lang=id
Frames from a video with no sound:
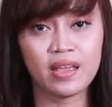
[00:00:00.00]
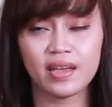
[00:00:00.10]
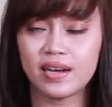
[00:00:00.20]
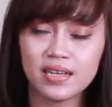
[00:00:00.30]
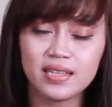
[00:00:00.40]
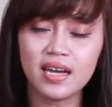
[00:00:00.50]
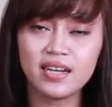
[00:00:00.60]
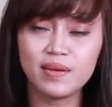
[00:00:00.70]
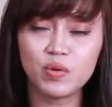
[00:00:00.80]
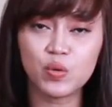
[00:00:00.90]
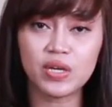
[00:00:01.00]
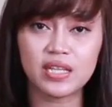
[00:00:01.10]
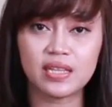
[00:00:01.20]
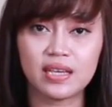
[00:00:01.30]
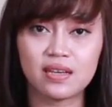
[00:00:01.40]
Karena ketika Anda
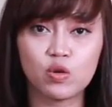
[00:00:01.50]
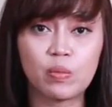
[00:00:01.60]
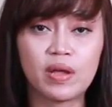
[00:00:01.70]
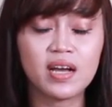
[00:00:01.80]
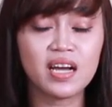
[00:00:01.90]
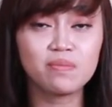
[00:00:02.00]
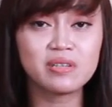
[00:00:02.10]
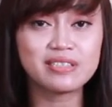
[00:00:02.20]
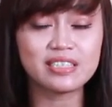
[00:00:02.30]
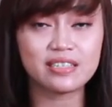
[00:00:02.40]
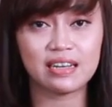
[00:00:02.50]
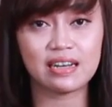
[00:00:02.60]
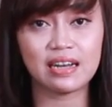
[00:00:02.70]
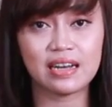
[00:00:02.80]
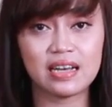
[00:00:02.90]
mengungkitnya, suami Anda akan benci
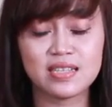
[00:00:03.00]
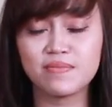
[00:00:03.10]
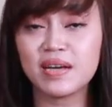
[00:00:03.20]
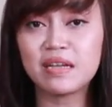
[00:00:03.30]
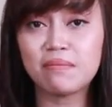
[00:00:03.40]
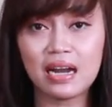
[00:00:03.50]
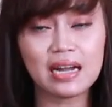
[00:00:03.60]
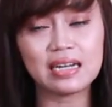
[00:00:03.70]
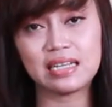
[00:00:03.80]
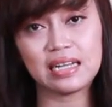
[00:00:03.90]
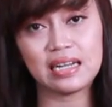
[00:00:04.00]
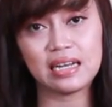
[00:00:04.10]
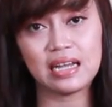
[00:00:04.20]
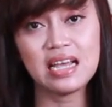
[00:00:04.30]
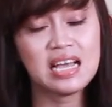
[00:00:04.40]
dengan Anda, semakin marah dengan
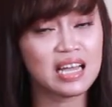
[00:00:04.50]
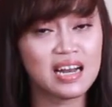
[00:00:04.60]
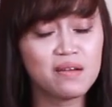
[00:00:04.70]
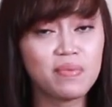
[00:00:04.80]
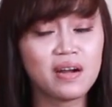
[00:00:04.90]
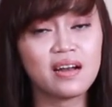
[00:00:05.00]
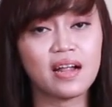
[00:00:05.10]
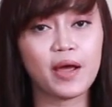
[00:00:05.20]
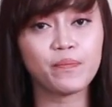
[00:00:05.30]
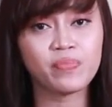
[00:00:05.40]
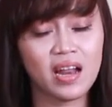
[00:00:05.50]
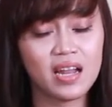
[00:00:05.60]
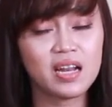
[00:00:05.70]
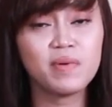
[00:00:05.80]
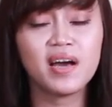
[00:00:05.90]
Anda. Karena pernah
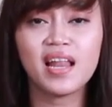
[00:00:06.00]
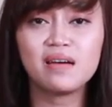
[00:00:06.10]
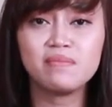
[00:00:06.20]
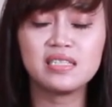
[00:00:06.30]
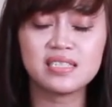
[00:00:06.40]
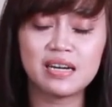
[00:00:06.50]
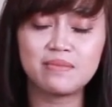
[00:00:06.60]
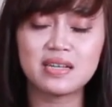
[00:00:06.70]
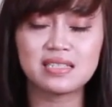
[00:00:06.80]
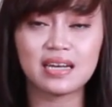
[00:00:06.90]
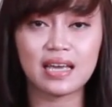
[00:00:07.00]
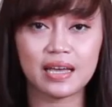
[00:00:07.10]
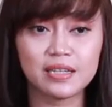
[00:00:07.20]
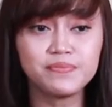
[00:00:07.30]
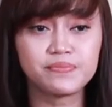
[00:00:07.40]
dari pengalaman sahabat
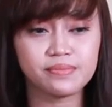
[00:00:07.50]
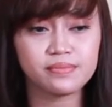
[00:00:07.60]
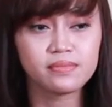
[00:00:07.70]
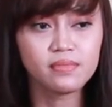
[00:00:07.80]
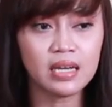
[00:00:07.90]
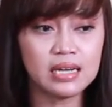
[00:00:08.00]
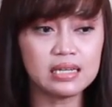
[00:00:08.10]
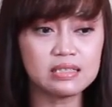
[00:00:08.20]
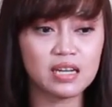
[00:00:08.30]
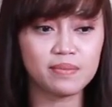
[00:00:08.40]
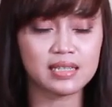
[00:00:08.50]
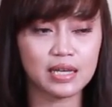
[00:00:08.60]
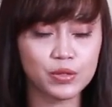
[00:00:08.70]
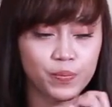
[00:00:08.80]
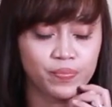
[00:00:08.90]
saya, uh, sahabat
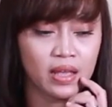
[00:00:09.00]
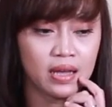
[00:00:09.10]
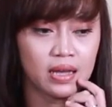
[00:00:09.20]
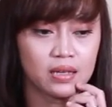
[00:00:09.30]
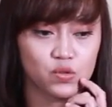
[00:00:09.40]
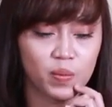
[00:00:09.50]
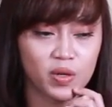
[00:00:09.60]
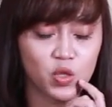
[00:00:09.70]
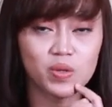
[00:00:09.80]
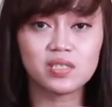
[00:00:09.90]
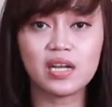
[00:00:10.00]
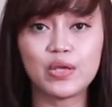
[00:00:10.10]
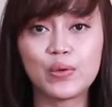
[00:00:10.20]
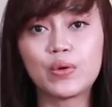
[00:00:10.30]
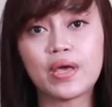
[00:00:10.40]
saya itu suami itu
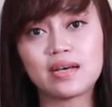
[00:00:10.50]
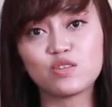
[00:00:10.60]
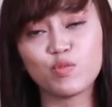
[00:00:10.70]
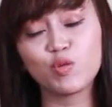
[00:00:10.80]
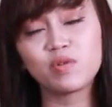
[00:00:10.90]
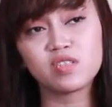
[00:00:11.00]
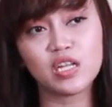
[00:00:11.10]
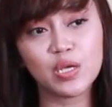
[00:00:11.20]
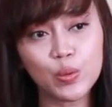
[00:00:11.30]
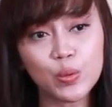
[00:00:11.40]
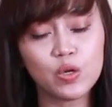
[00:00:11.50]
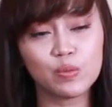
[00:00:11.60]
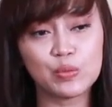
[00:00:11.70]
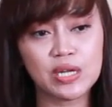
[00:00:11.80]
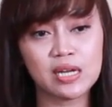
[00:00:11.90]
berselingkuh ya, suami itu berselingkuh,
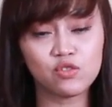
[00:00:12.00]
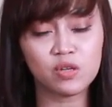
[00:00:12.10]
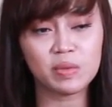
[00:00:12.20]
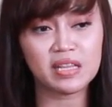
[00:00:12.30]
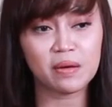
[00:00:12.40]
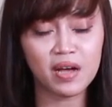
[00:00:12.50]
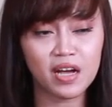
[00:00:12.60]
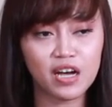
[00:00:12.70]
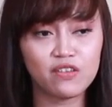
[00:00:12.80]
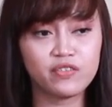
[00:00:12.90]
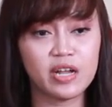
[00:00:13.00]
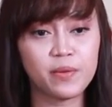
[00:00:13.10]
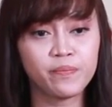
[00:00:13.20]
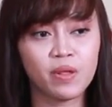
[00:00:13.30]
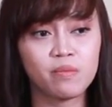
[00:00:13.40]
kemudian dia sudah minta maaf
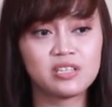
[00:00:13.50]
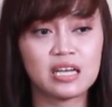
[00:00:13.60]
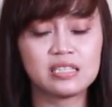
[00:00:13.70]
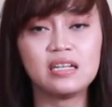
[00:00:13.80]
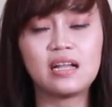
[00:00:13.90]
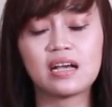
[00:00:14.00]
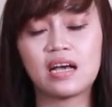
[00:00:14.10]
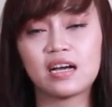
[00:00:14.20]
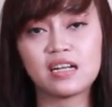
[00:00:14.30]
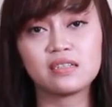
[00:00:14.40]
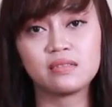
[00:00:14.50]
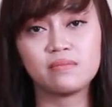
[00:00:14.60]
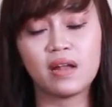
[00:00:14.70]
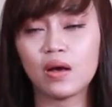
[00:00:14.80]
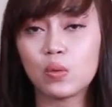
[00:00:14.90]
dan berjanji lah nggak akan
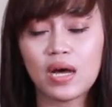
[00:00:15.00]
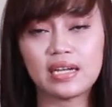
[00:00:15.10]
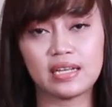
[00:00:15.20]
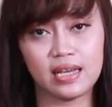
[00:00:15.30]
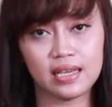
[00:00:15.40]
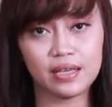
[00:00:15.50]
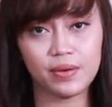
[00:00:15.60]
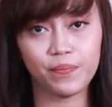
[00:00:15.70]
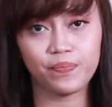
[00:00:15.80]
melakukannya lagi.